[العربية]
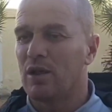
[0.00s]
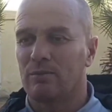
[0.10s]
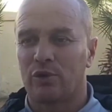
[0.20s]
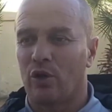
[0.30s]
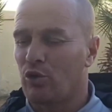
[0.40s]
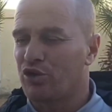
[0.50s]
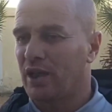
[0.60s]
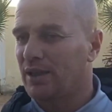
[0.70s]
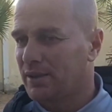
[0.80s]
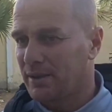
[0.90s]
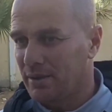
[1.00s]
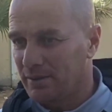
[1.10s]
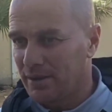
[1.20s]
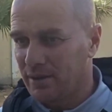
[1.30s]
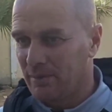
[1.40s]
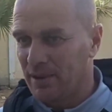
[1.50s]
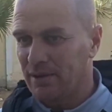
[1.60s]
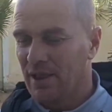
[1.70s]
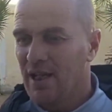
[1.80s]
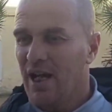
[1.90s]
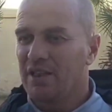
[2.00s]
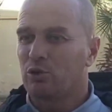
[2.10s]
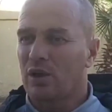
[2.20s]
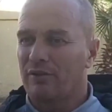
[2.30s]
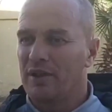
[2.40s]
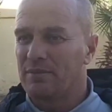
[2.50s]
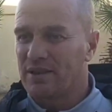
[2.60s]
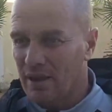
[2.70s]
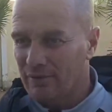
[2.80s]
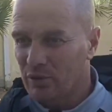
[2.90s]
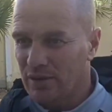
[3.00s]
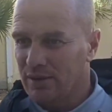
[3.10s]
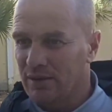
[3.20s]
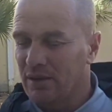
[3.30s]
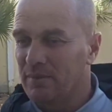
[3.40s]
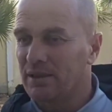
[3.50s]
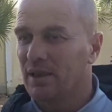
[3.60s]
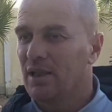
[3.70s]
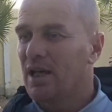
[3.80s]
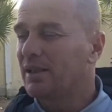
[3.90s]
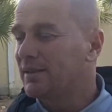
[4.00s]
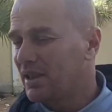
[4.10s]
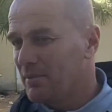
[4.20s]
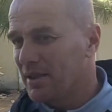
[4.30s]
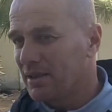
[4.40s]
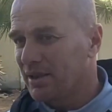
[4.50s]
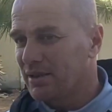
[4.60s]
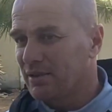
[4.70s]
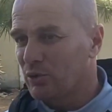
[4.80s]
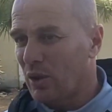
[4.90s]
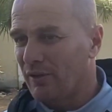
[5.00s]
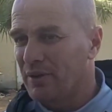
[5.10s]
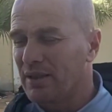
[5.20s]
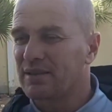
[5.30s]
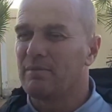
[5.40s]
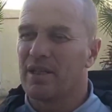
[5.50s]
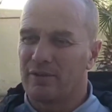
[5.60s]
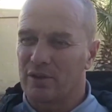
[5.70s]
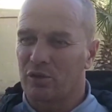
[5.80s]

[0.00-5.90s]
ما توقفوش كاع على التدريبات حنا توقفنا بزاف على التدريبات هذه سيمانه ثانيه توقفنا سيمانه